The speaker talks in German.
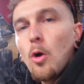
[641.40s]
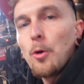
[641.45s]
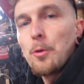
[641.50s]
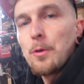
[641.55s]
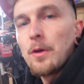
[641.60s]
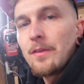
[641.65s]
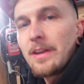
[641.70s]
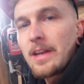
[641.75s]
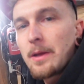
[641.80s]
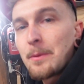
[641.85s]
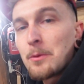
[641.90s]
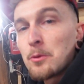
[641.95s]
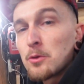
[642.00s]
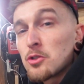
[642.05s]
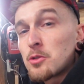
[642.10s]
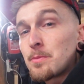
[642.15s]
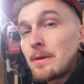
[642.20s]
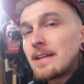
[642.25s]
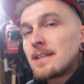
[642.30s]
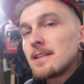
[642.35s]
Und nur wenige
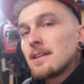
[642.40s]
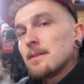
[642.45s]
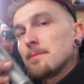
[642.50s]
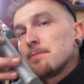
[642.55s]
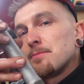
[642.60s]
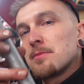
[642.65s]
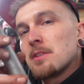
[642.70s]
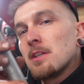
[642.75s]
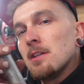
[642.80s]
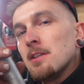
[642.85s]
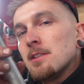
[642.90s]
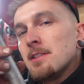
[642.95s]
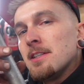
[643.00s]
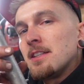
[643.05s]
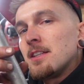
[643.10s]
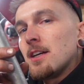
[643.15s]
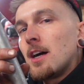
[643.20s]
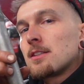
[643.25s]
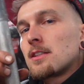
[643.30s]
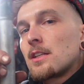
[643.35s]
Minuten später
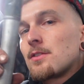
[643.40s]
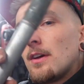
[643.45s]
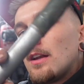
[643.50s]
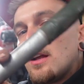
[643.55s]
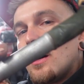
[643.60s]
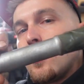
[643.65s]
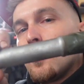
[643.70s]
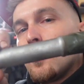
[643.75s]
sieht die Antriebswelle